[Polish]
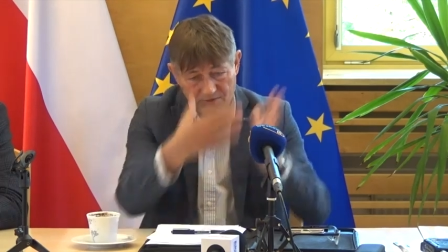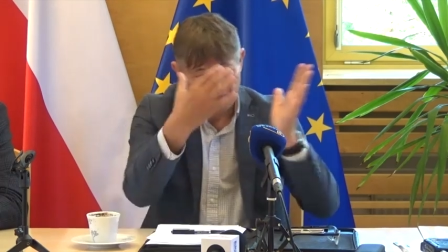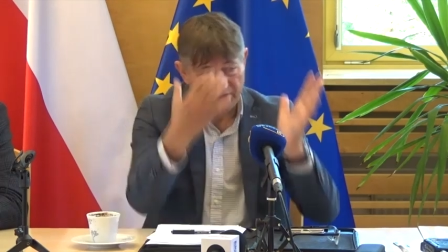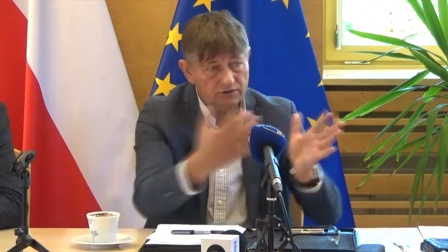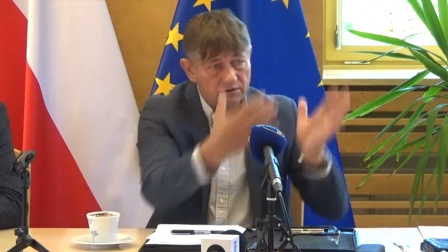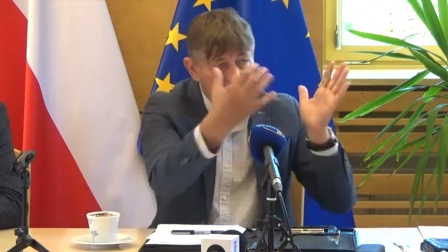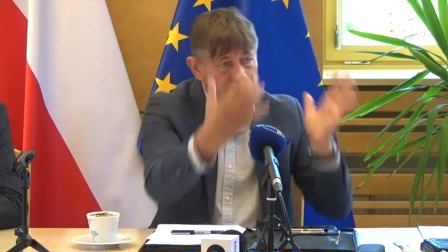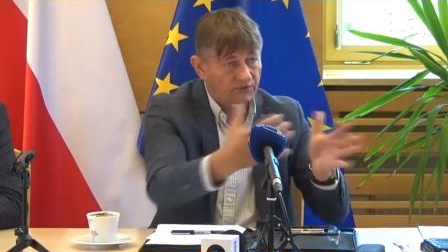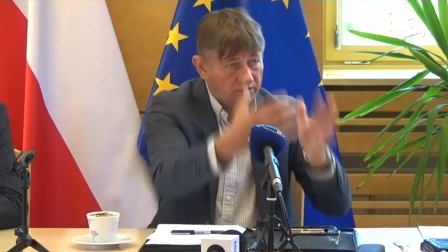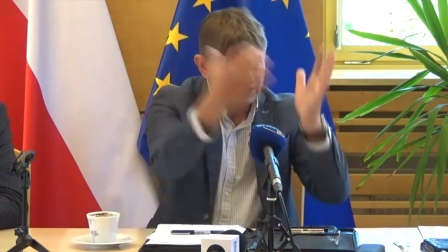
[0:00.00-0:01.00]
przywiezie do małych
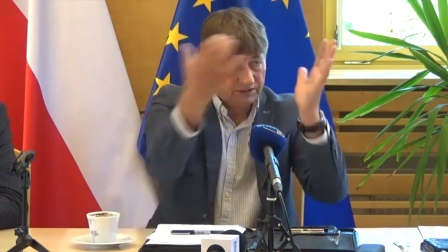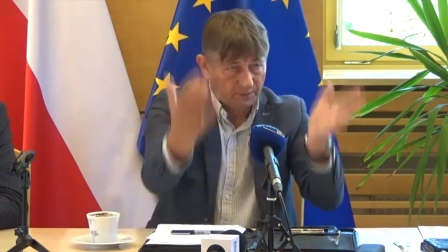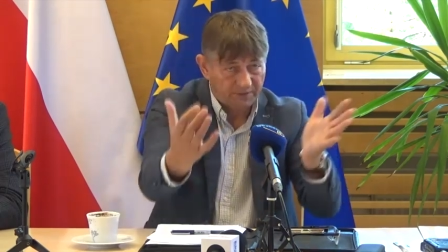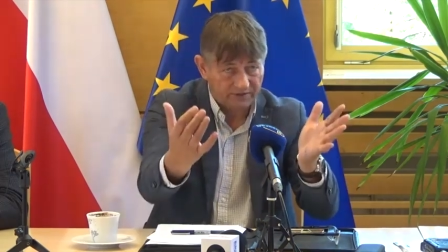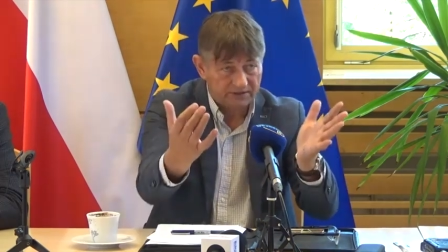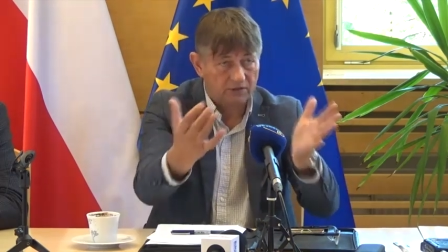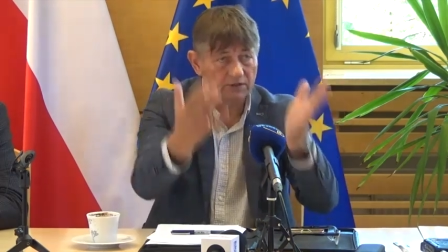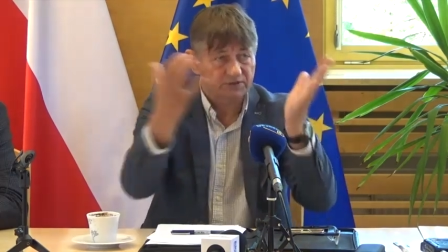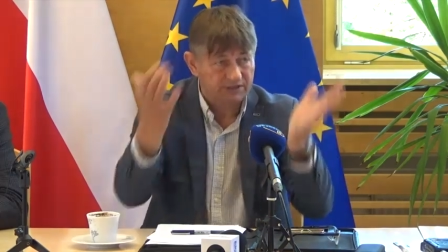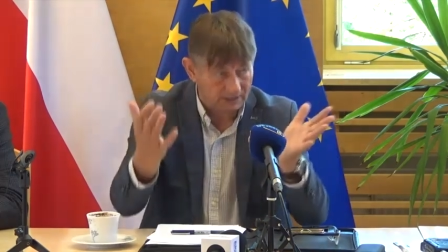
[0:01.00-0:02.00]
sfornegaci po prawej
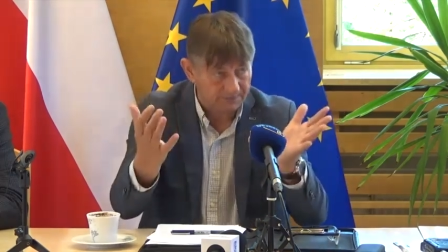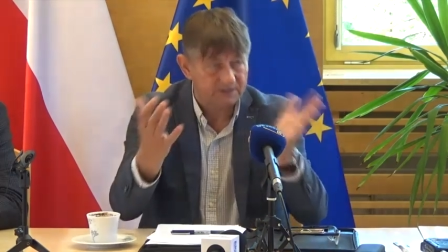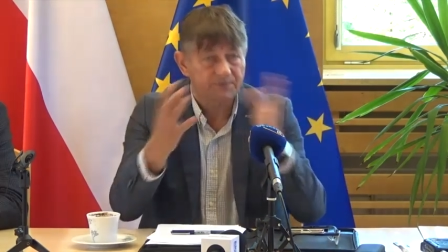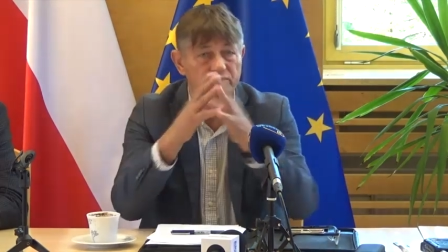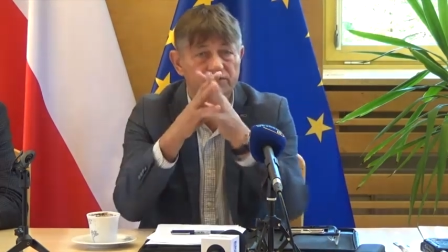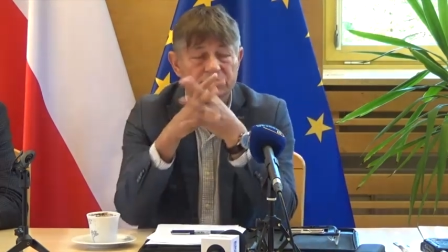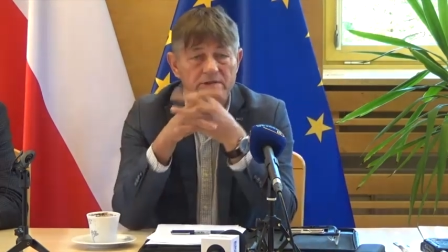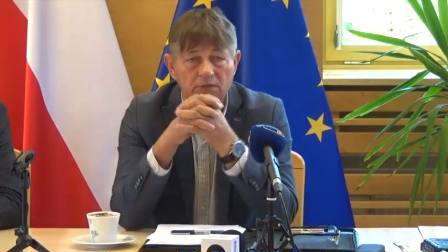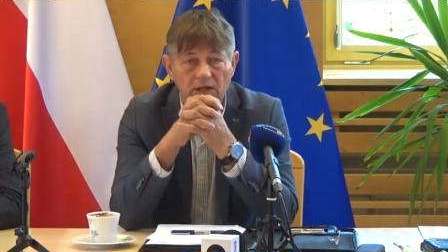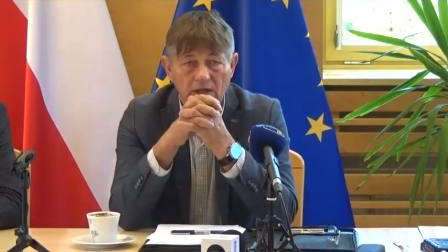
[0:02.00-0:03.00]
stronie przy sklepie spożywczym